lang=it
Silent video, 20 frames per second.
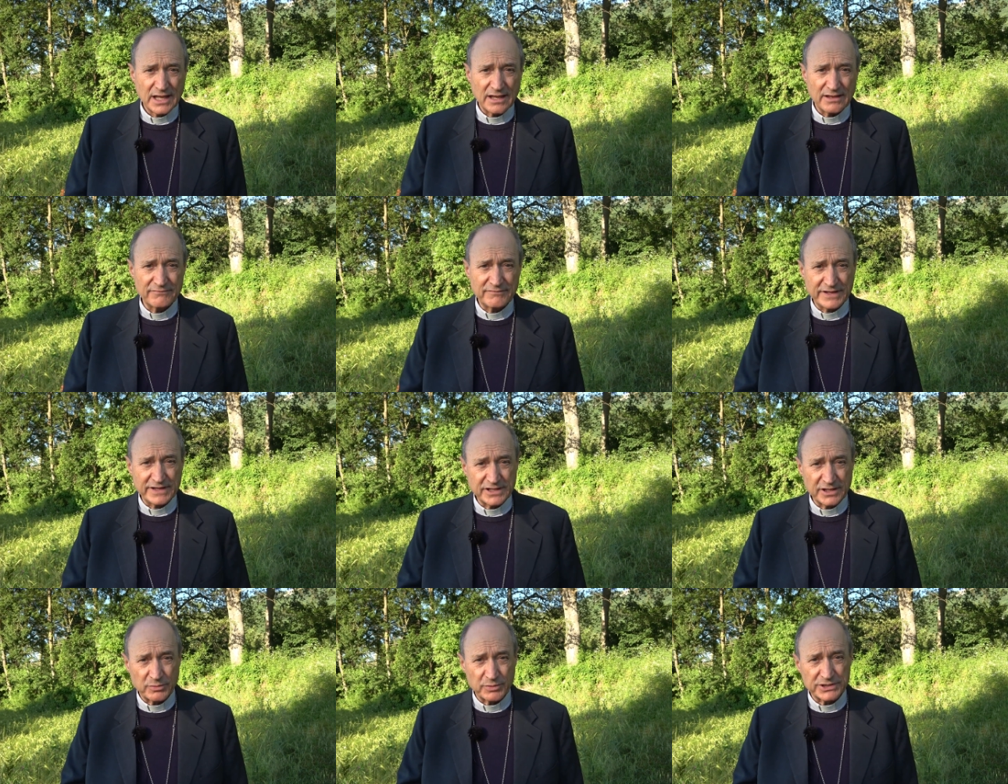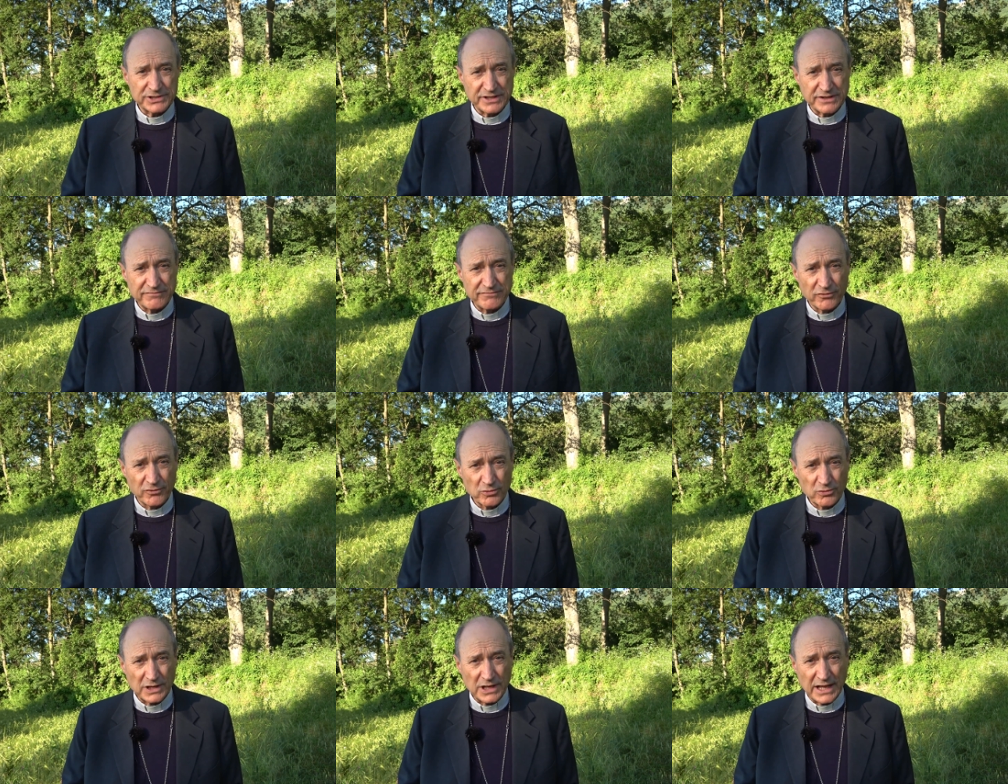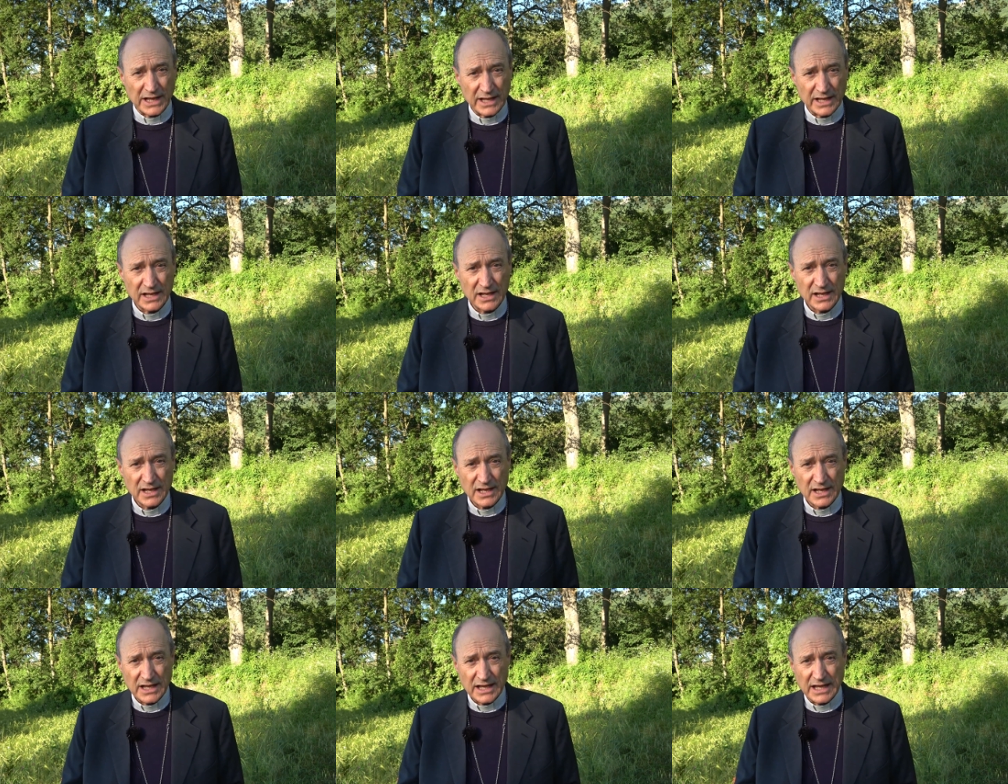vede queste folle,
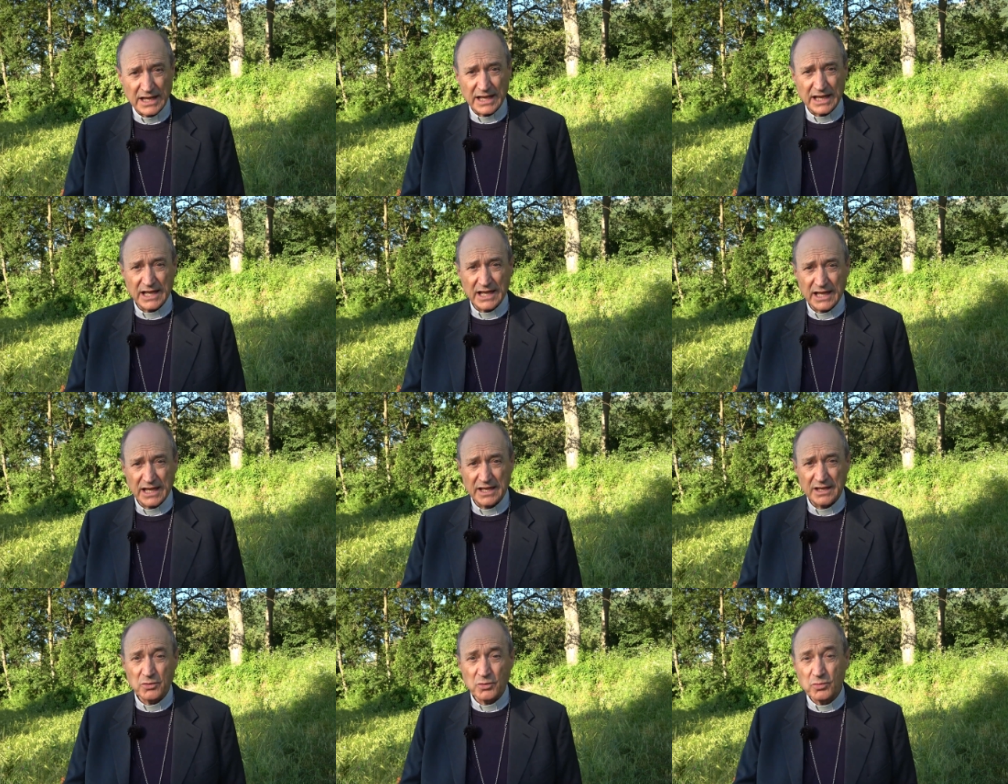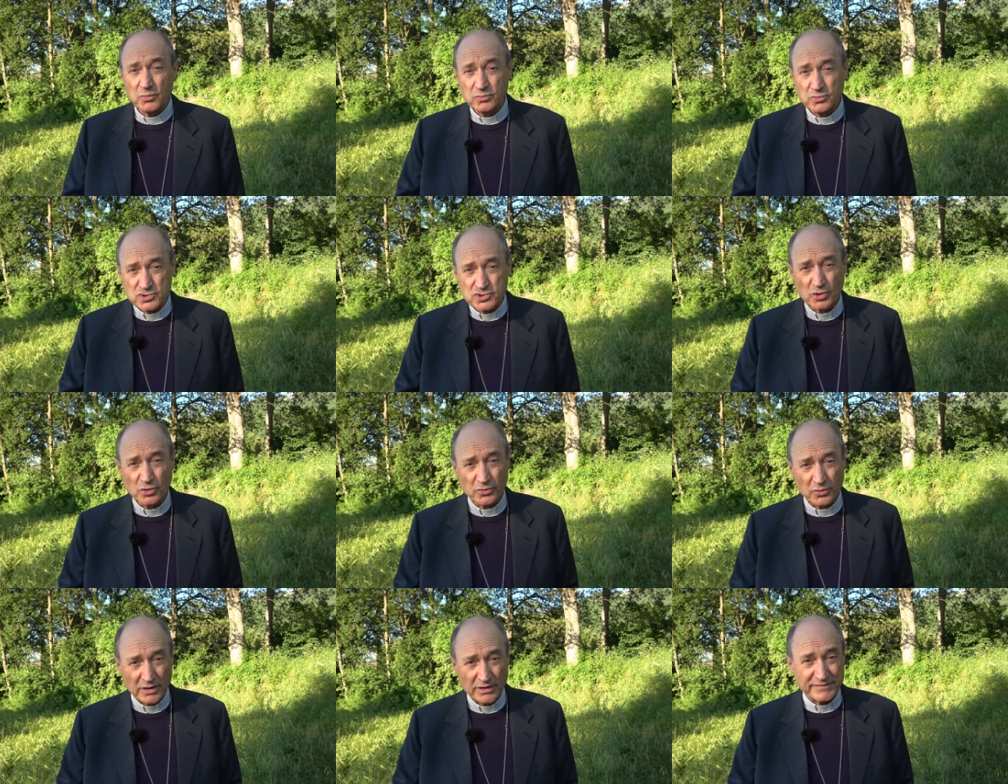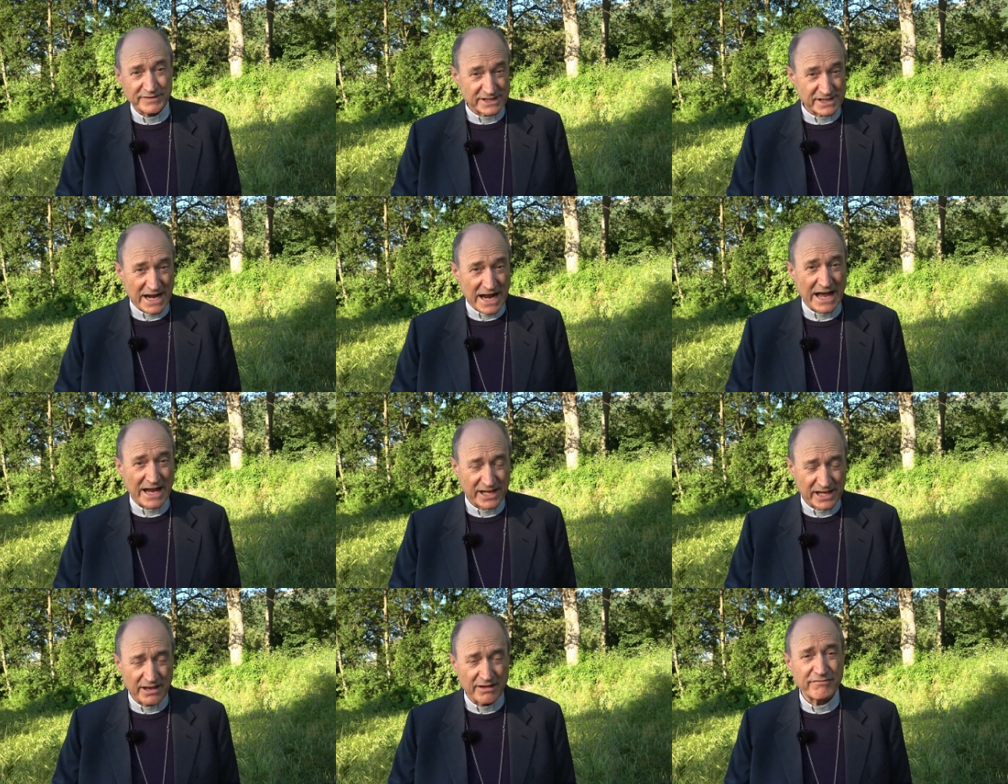eh, un giorno le vedrà
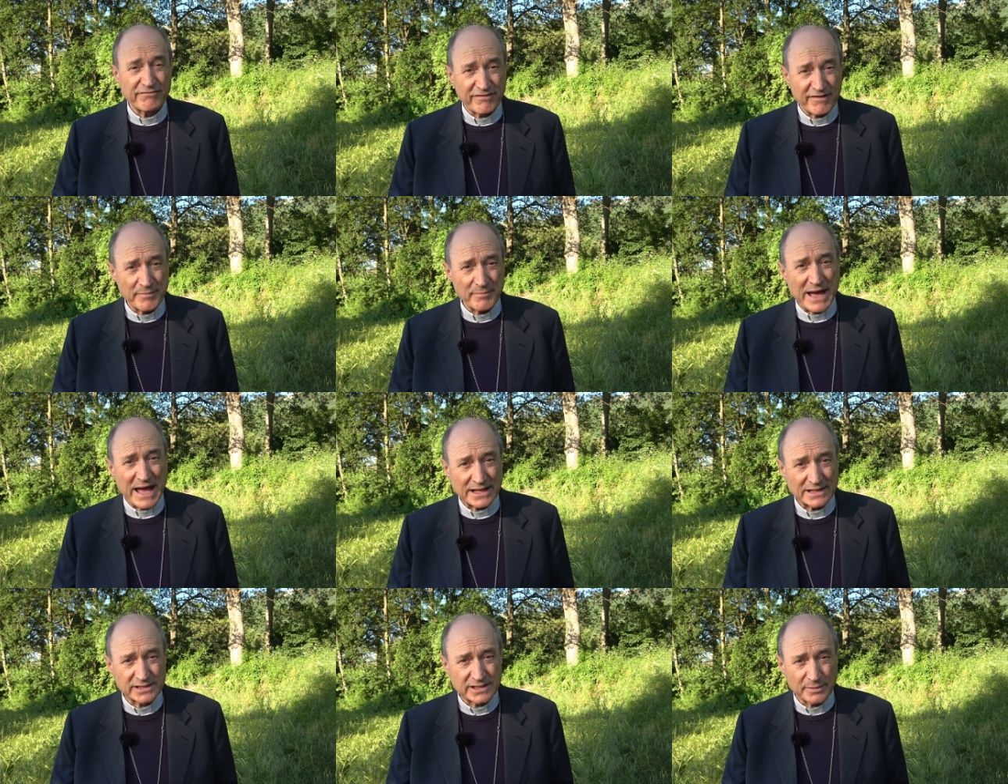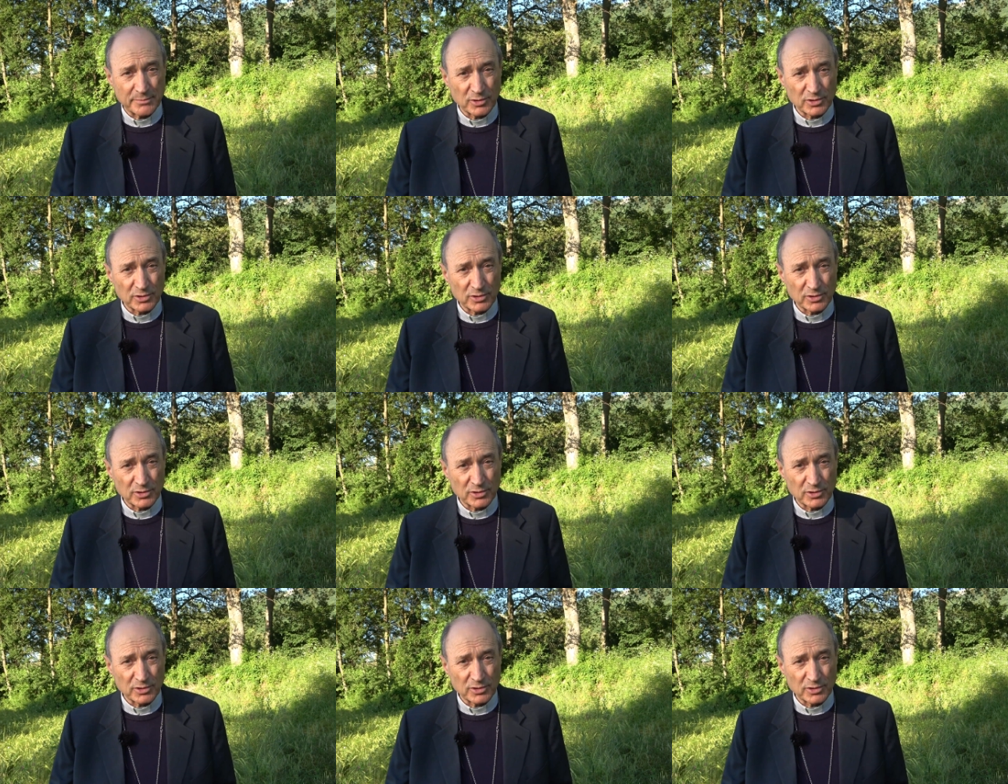anche affamate,